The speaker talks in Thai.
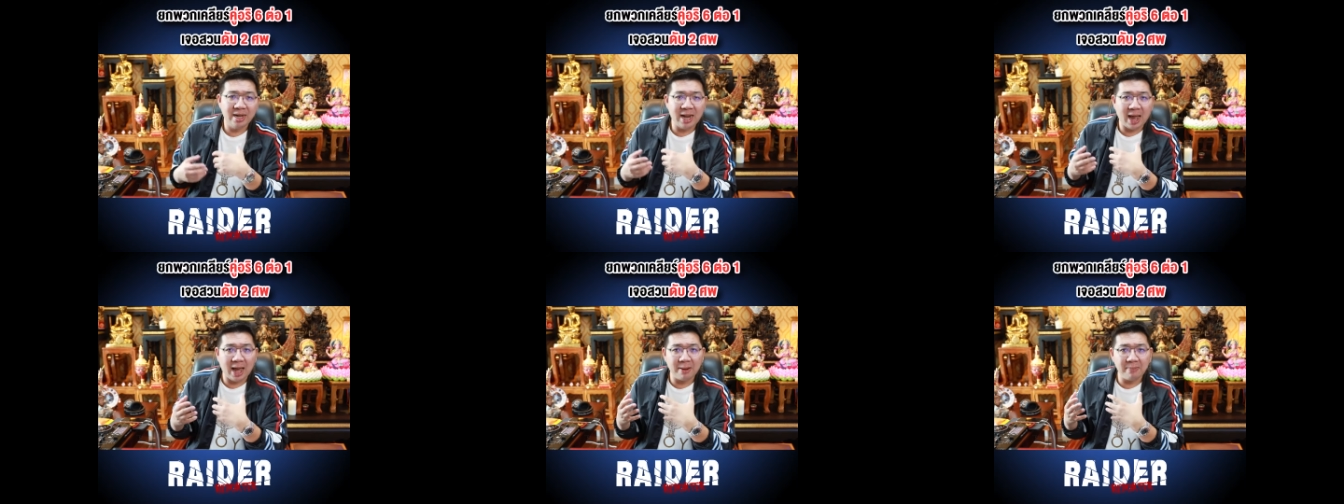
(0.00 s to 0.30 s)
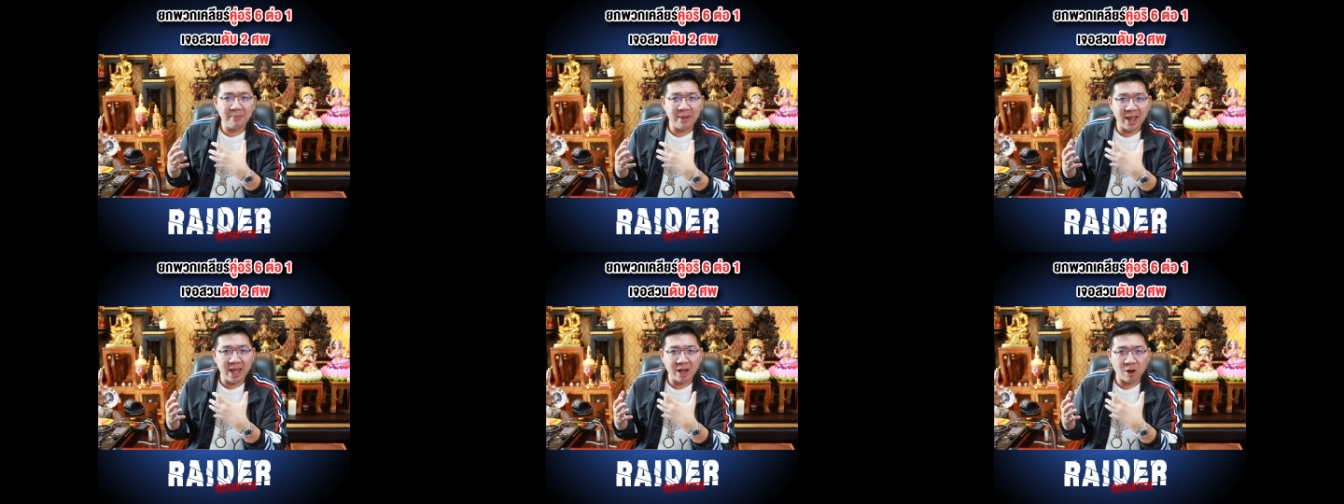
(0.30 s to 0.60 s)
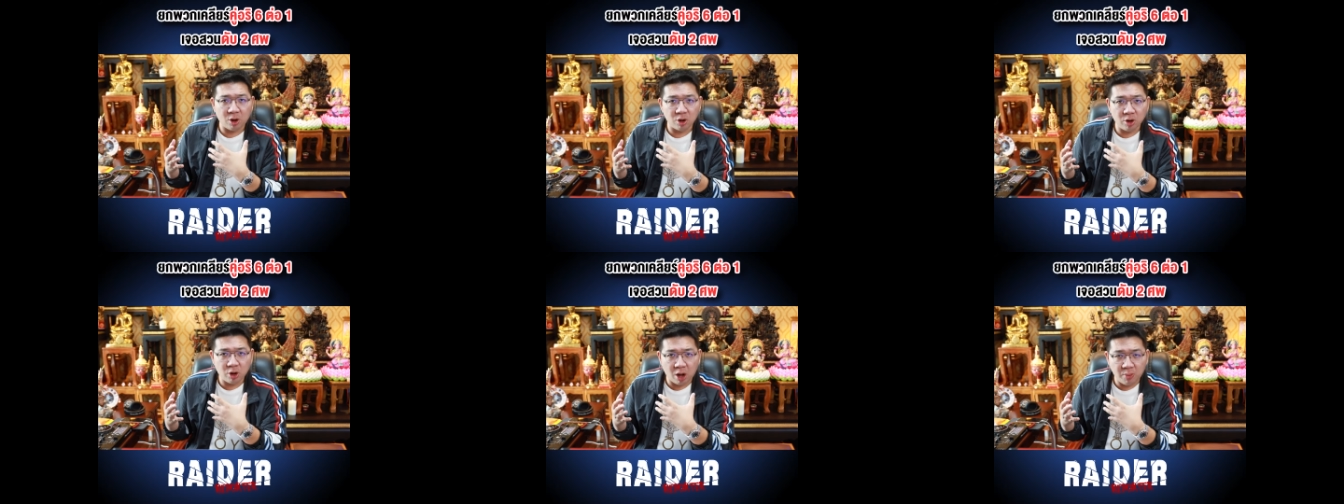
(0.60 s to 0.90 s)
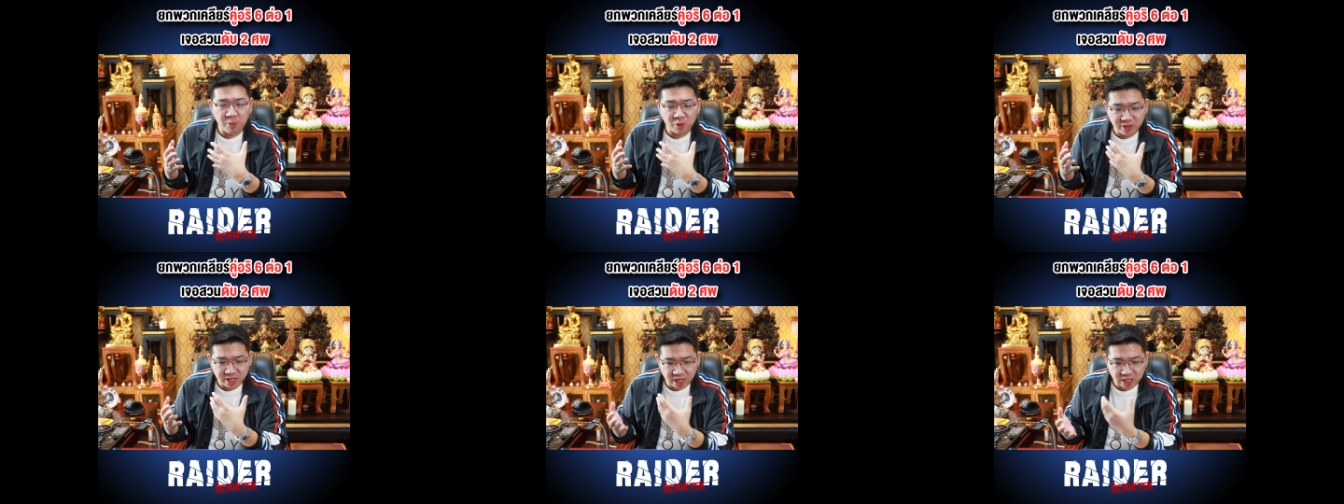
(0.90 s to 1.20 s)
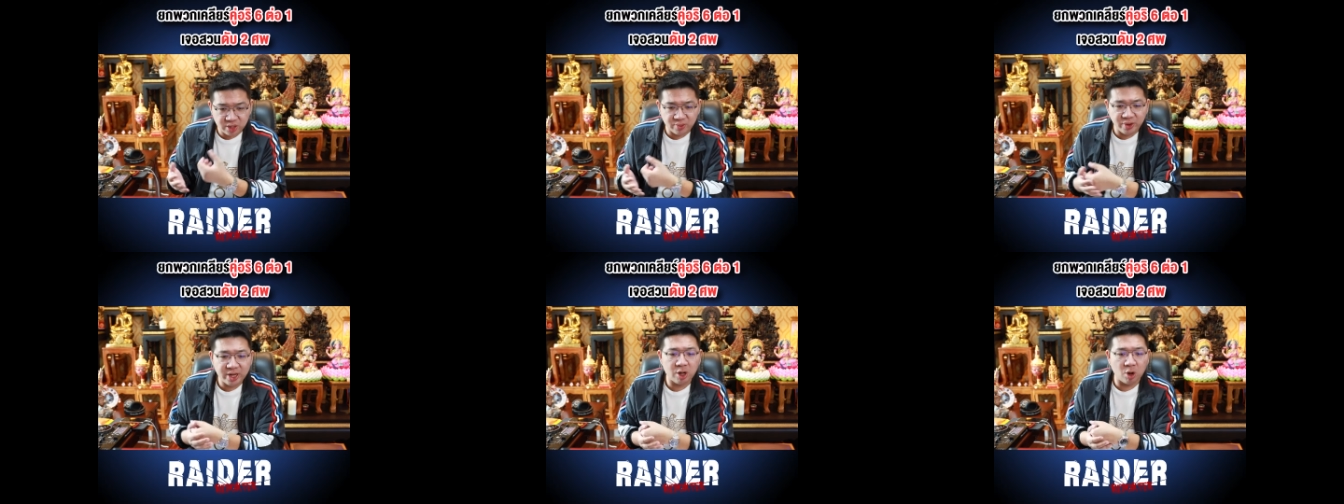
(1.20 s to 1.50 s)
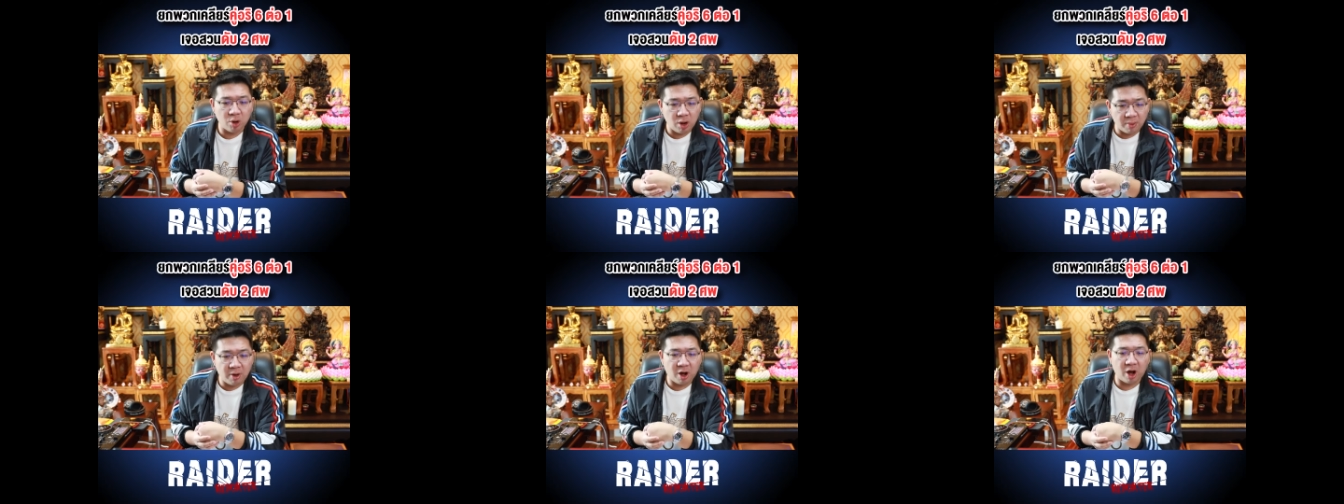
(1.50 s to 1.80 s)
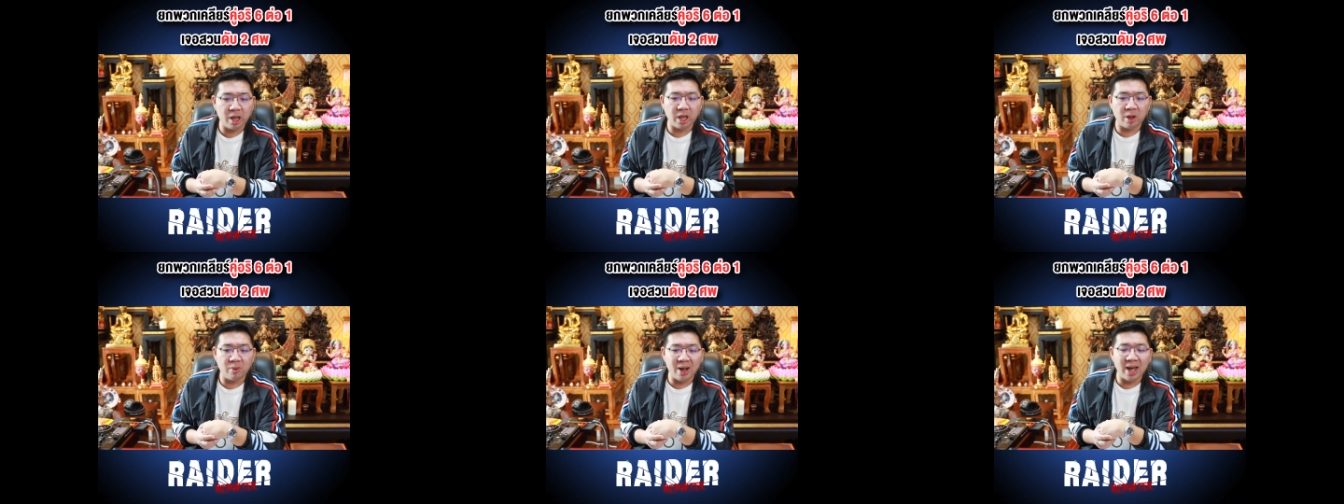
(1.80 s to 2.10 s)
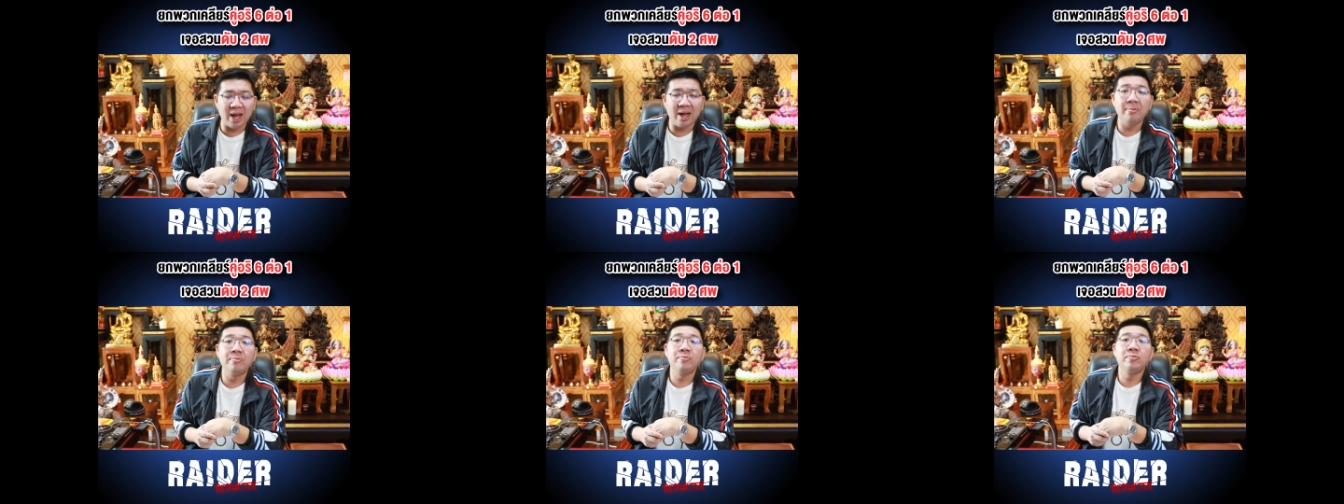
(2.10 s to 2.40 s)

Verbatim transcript: ด้านแม่ของน้องผู้เสียชีวิตเขาก็บอกอีกว่า